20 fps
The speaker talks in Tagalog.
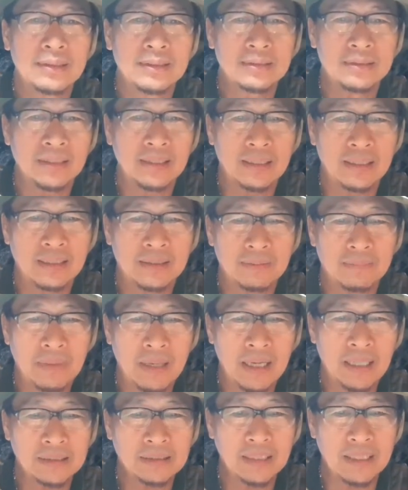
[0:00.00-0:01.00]
sa
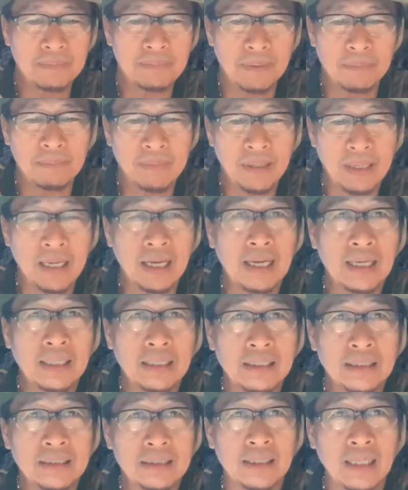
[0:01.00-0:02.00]
baka sa ibang
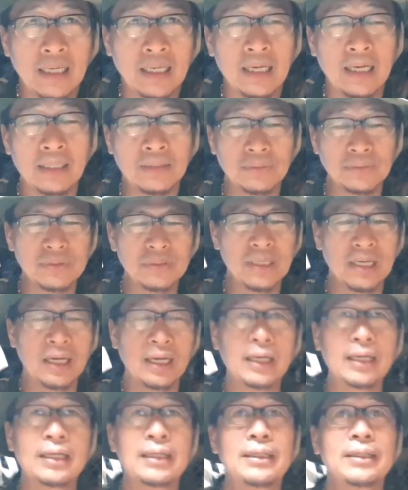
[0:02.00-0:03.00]
paraan delikado siya
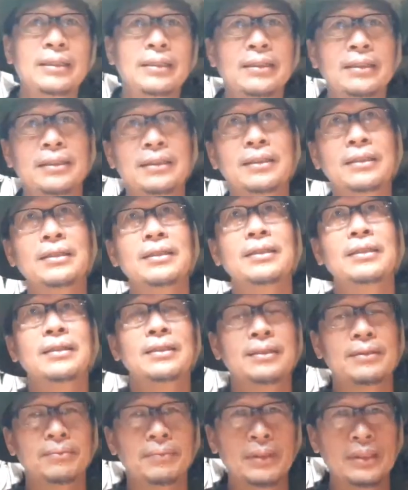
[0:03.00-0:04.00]

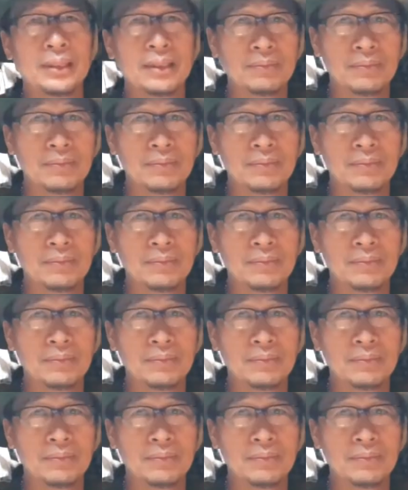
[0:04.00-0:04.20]
patay